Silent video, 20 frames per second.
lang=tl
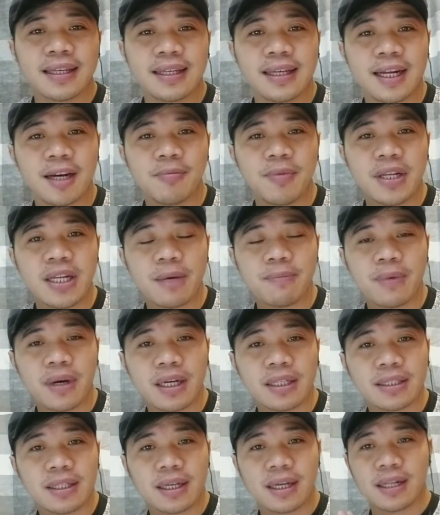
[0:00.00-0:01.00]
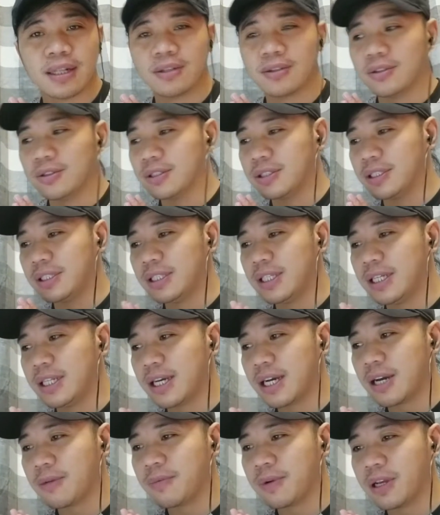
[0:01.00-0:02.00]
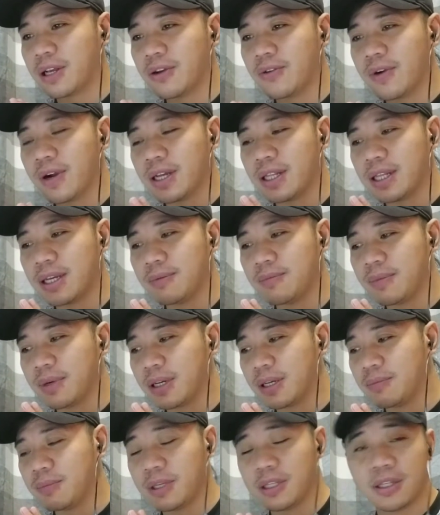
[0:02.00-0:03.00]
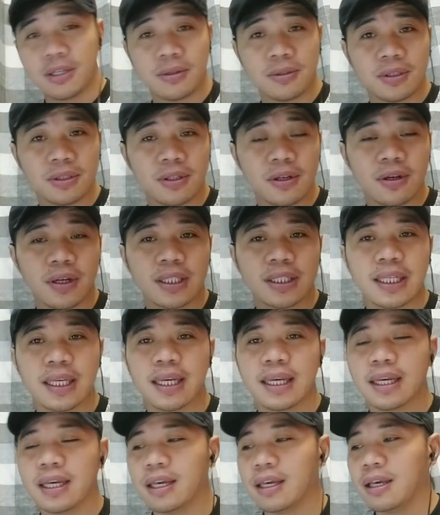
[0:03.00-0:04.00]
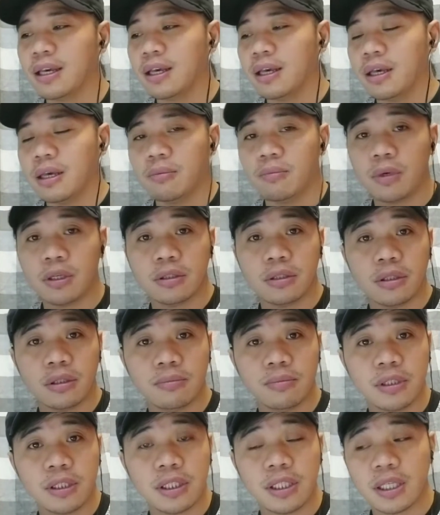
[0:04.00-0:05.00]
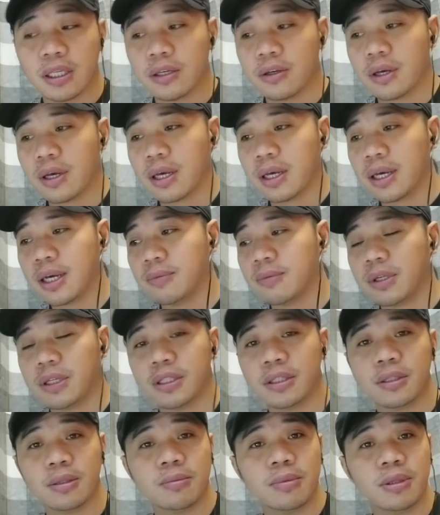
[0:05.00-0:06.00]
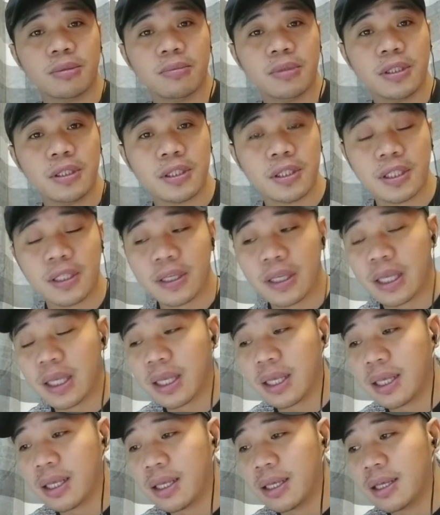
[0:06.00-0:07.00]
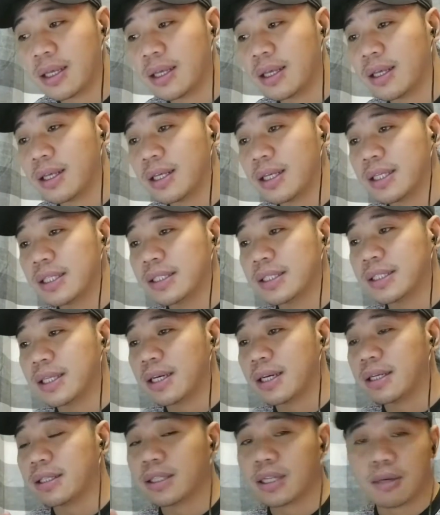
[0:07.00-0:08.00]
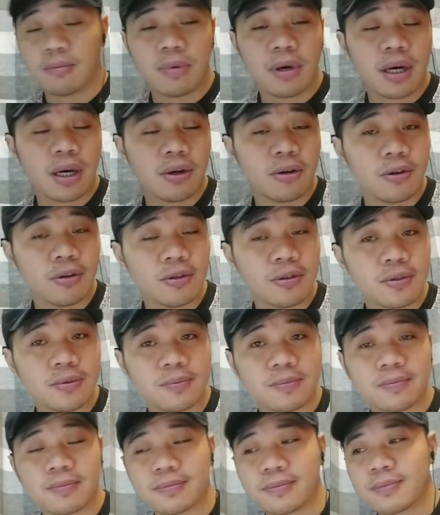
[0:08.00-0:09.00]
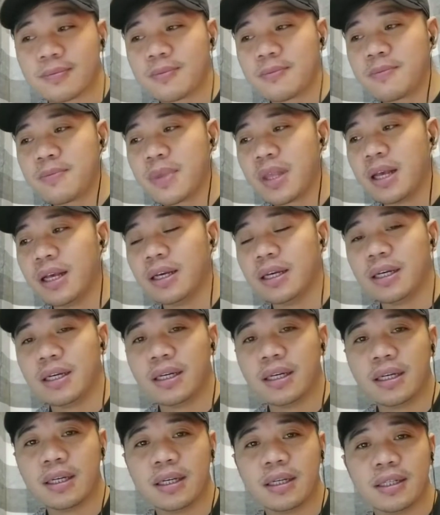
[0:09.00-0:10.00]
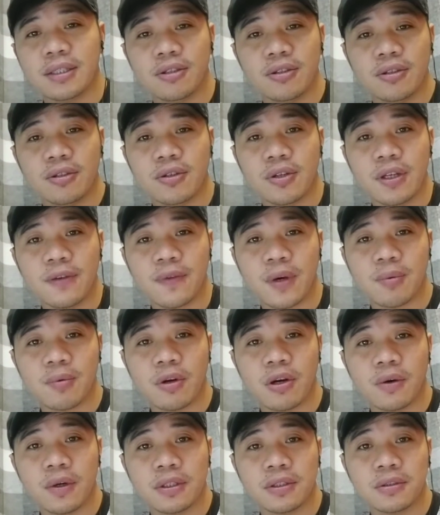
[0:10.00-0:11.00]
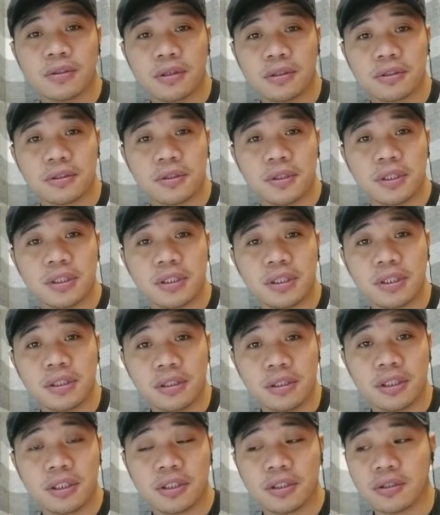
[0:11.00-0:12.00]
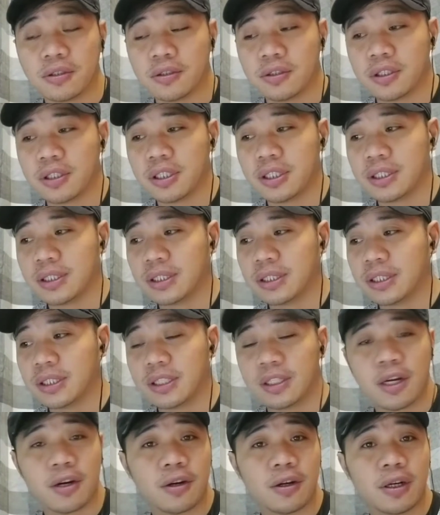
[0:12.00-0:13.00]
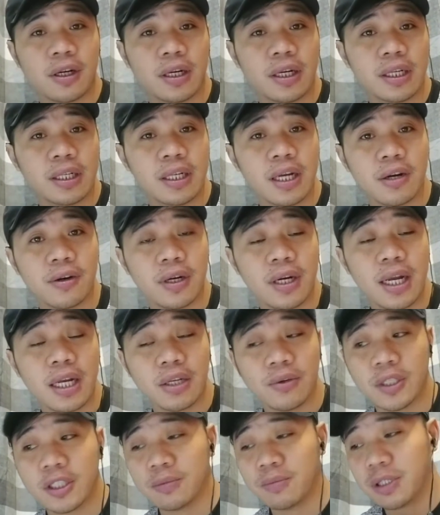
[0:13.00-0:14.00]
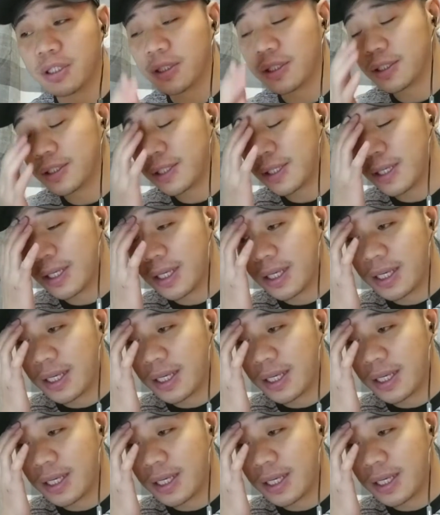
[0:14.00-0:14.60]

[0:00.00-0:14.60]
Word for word: Grabe, napakatagal kong hindi nakapagawa ng mga videos, no? Kasi, medyo busy. I'm a little bit busy sa trabaho. Uh, I don't know if I'm going to talk to you in English or in our in our language because